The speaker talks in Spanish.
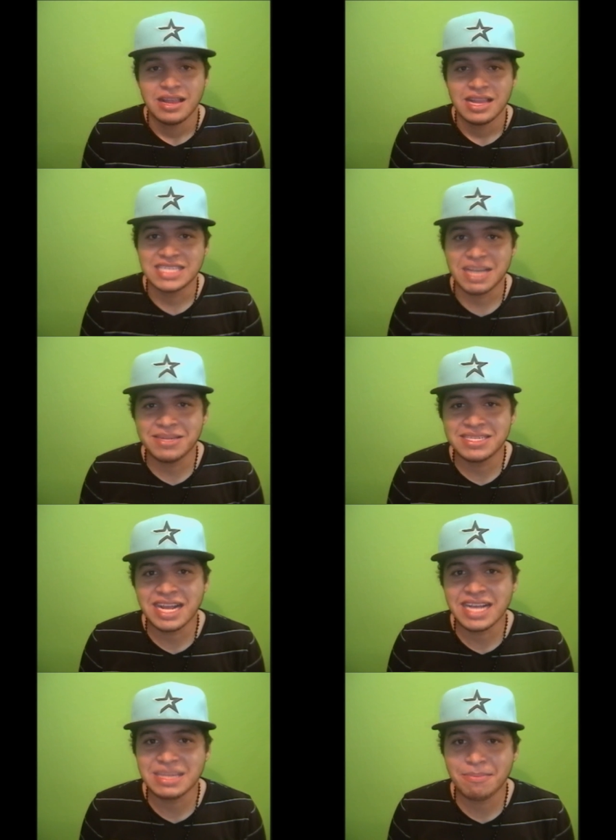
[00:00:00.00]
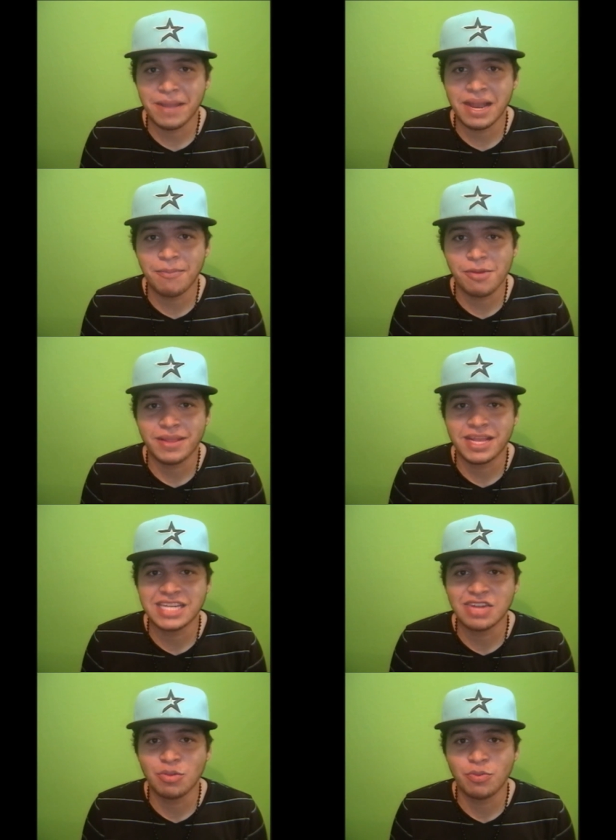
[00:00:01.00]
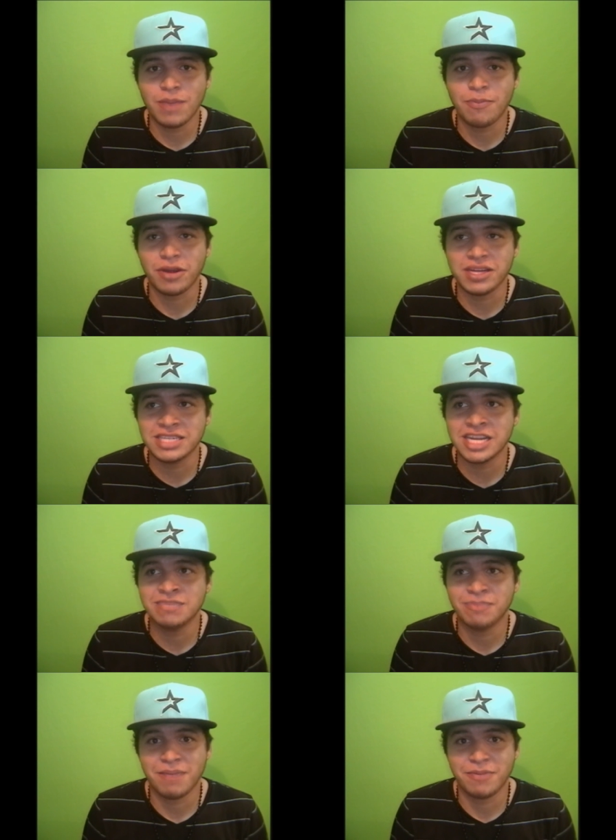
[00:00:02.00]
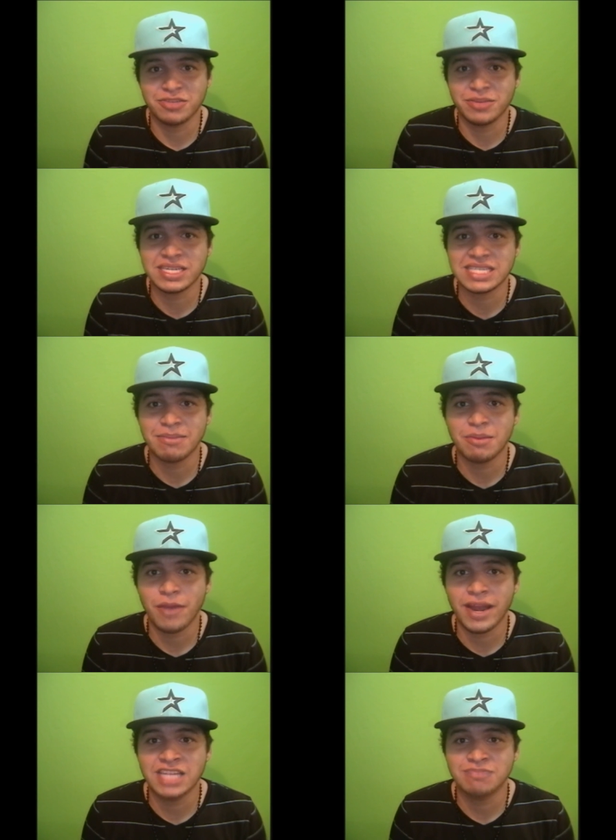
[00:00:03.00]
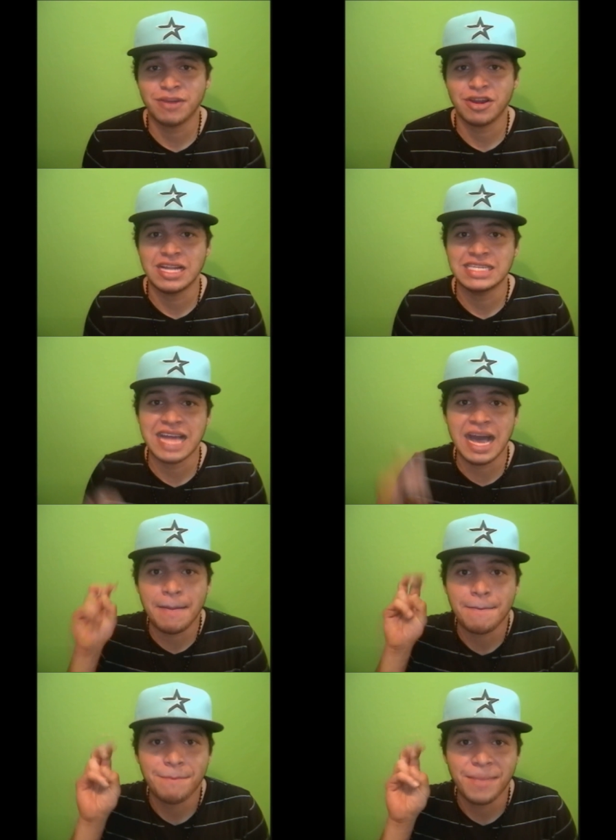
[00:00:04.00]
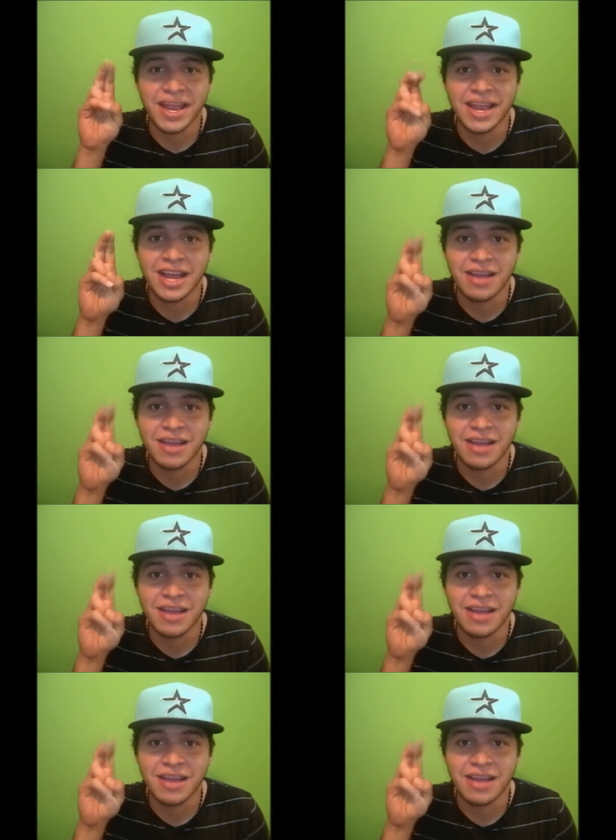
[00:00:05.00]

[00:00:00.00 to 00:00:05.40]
Las chavas están que se pelan por meterse al grupo de purristas para presumir que están bien buenas, pero les da pena.